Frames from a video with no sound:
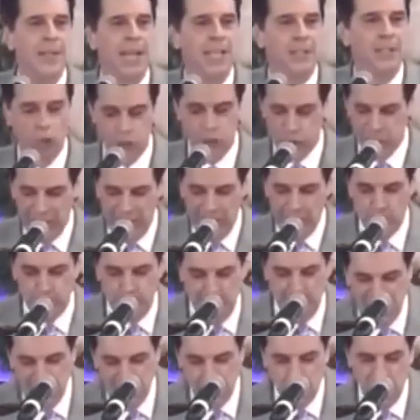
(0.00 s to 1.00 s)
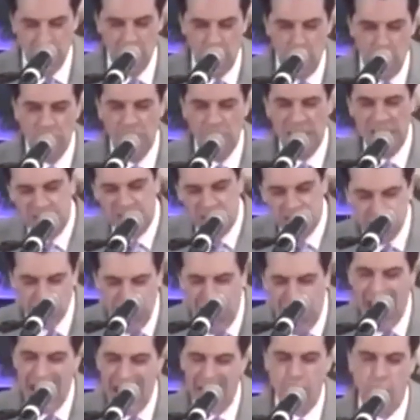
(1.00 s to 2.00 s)
Entonces el Espíritu de Dios
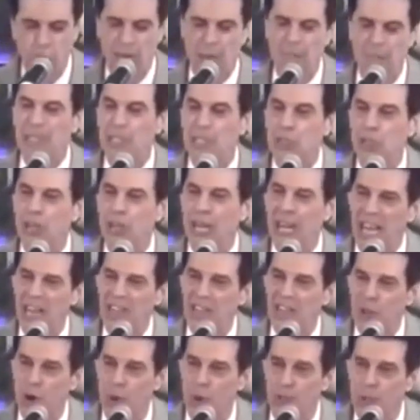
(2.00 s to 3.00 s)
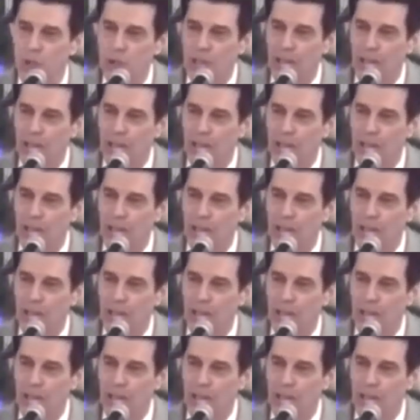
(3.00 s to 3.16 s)
está con la pastora Elba Gómez.